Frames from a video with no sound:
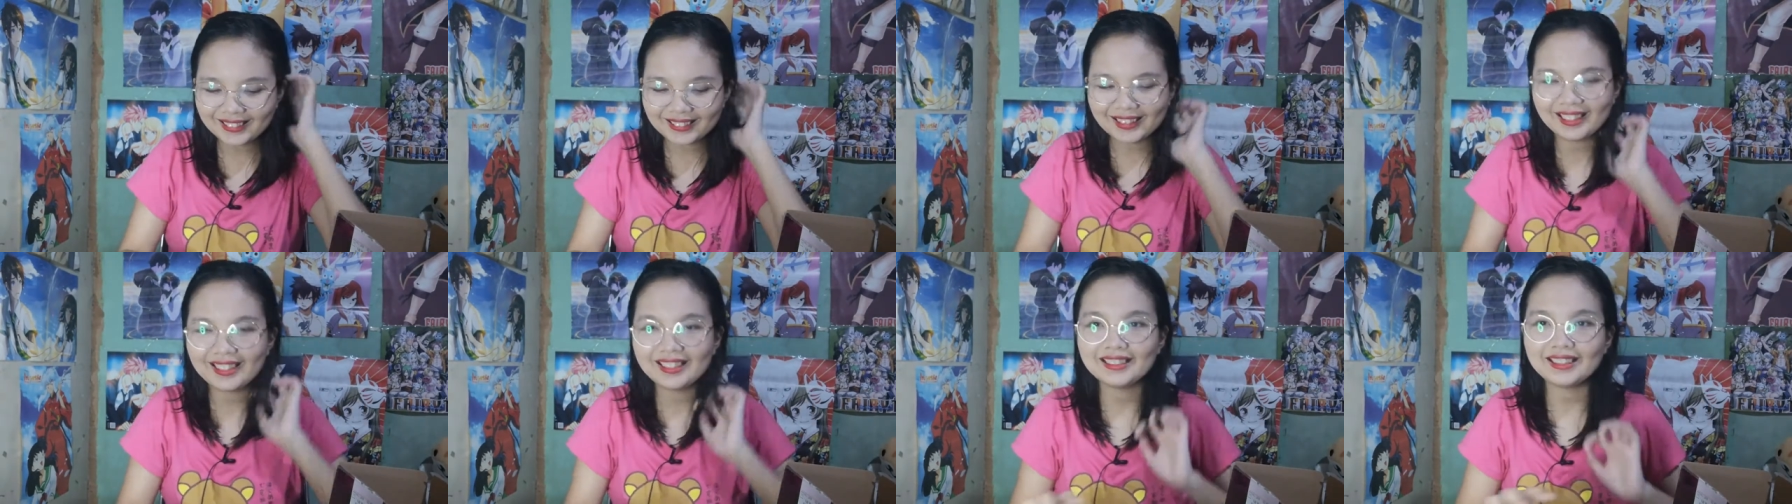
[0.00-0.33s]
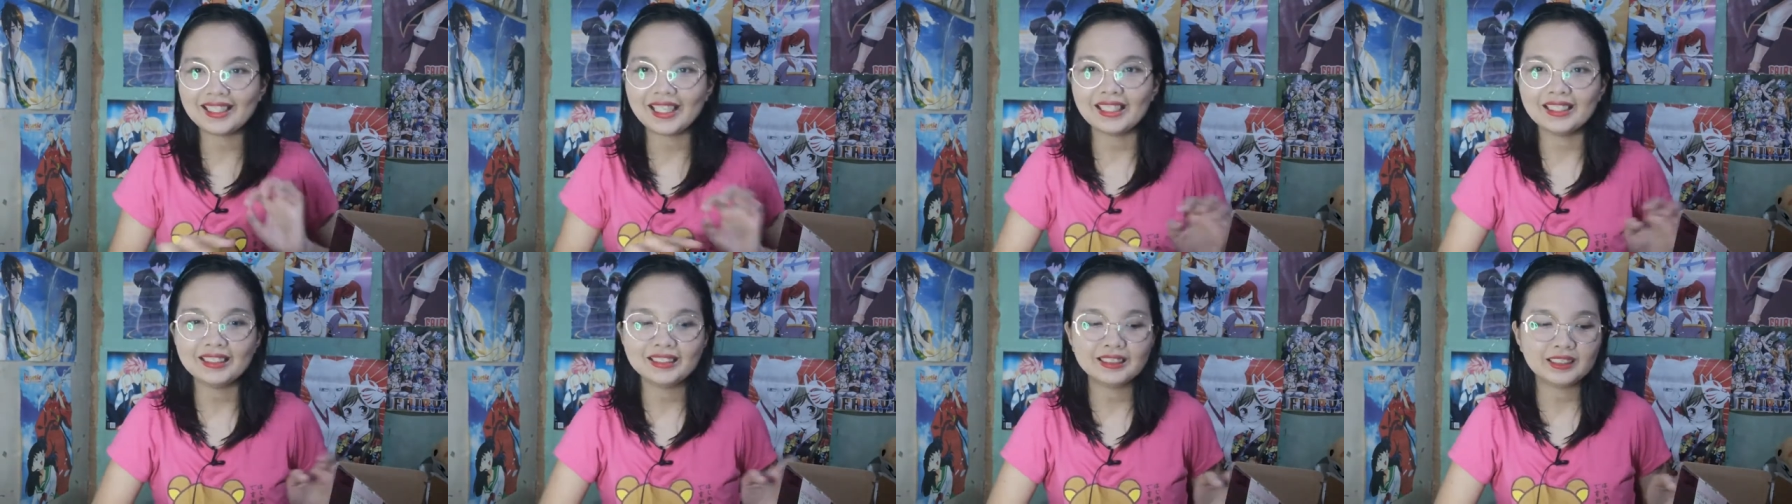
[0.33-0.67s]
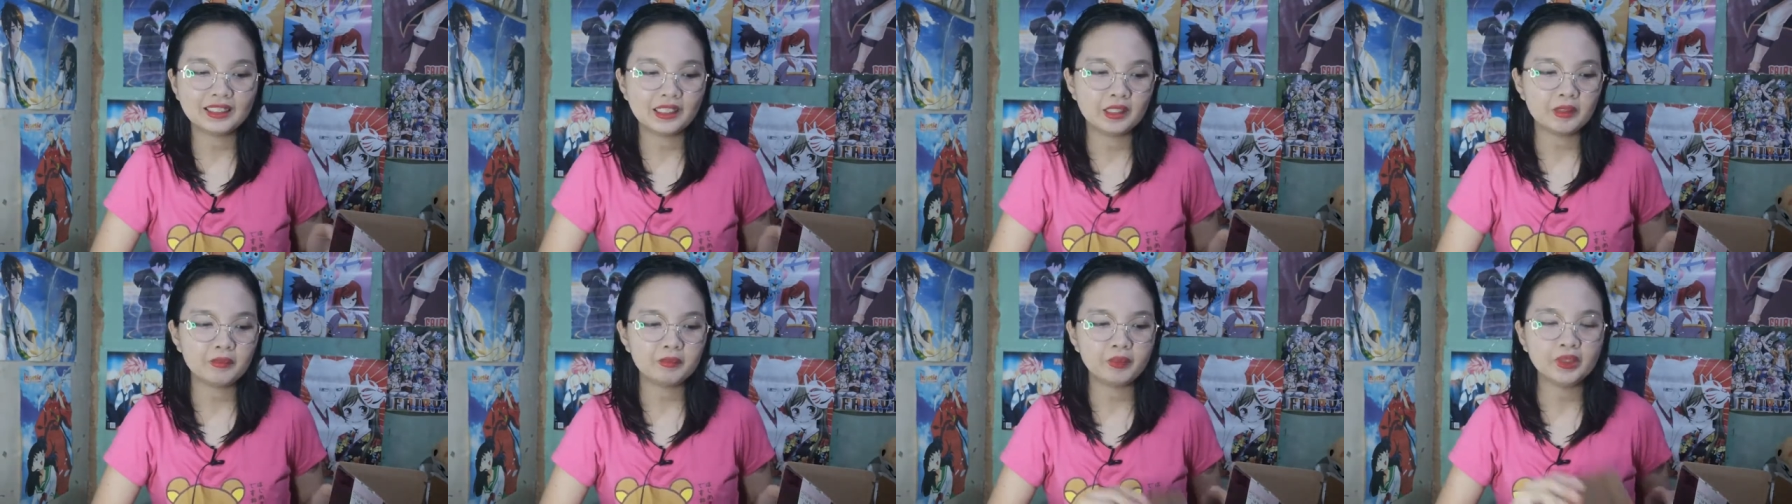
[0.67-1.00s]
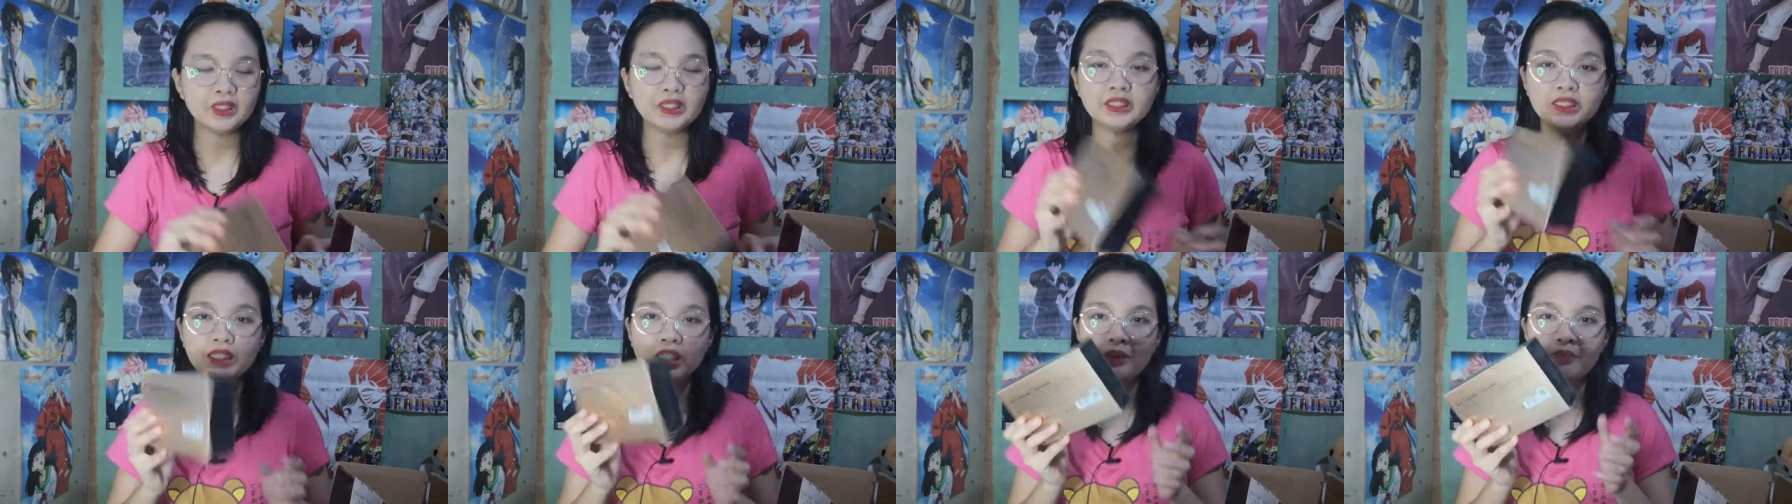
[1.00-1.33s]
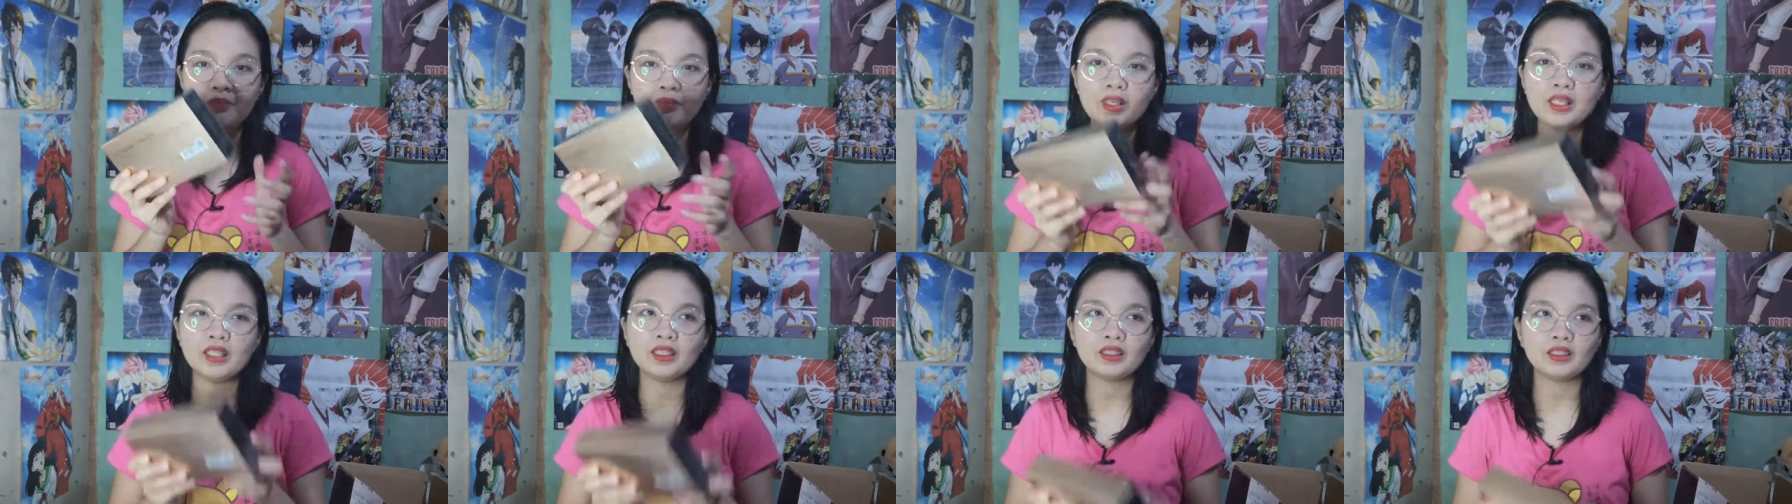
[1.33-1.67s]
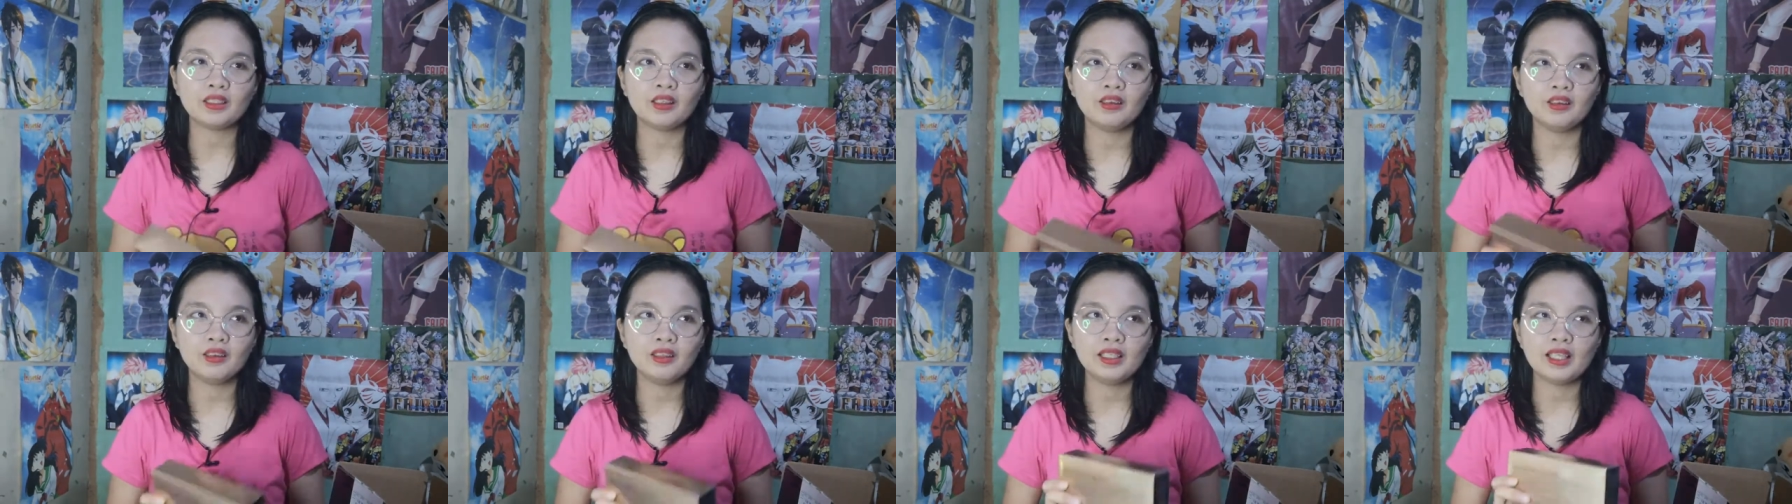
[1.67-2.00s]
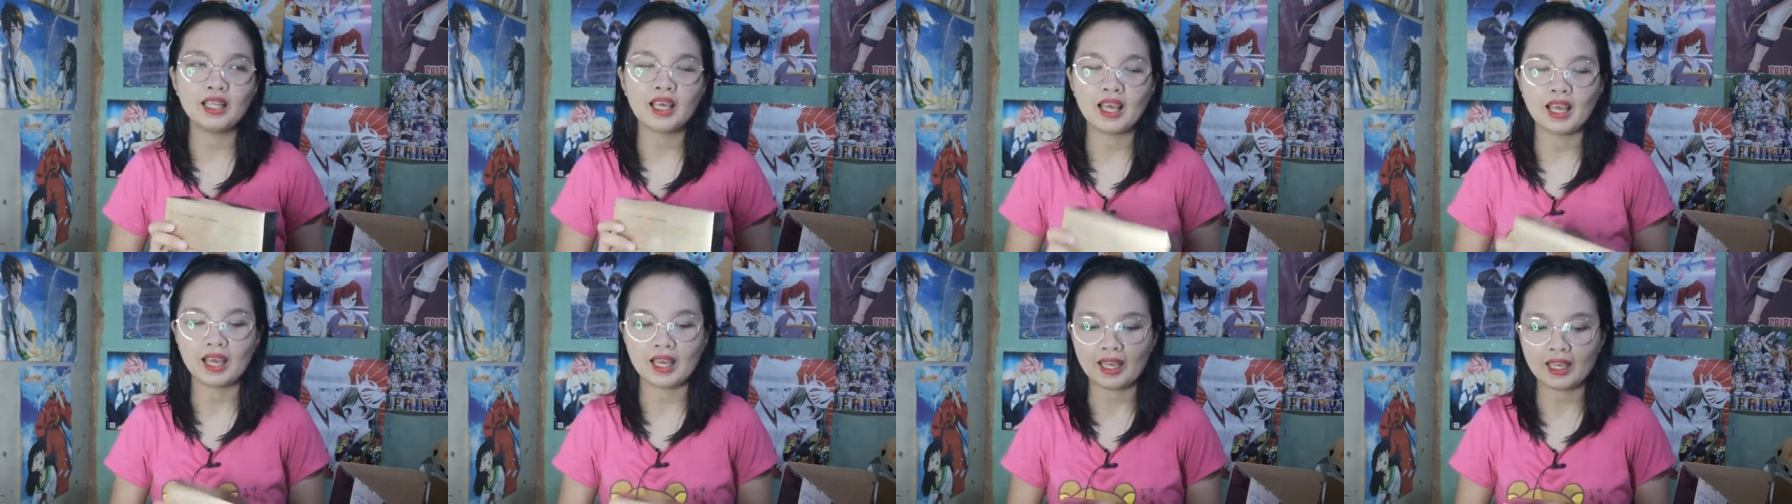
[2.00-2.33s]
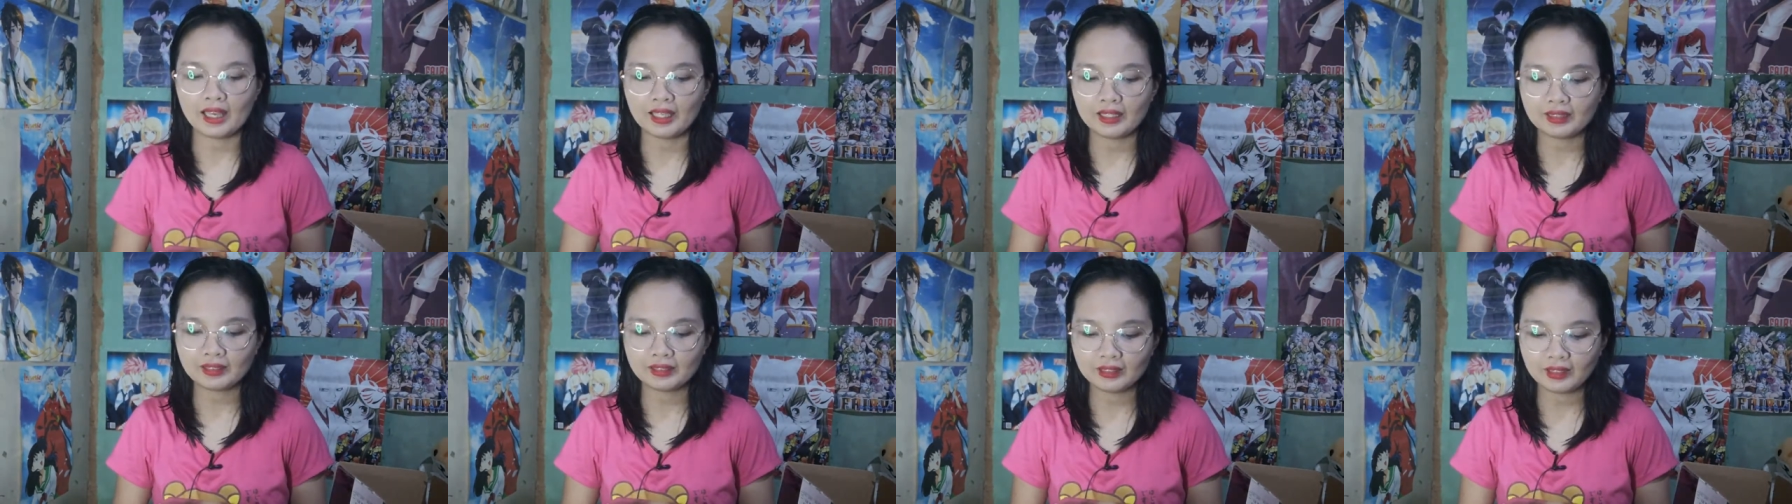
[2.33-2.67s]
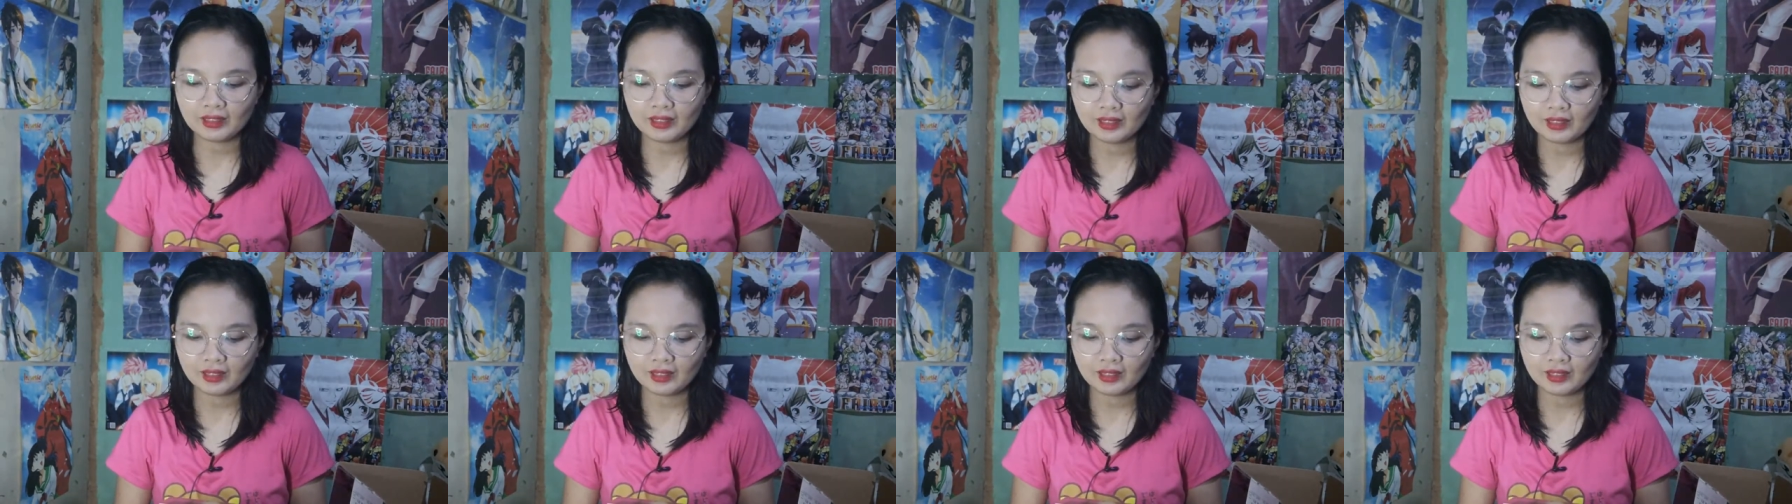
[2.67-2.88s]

so, yan guys. So, free shipping to lahat.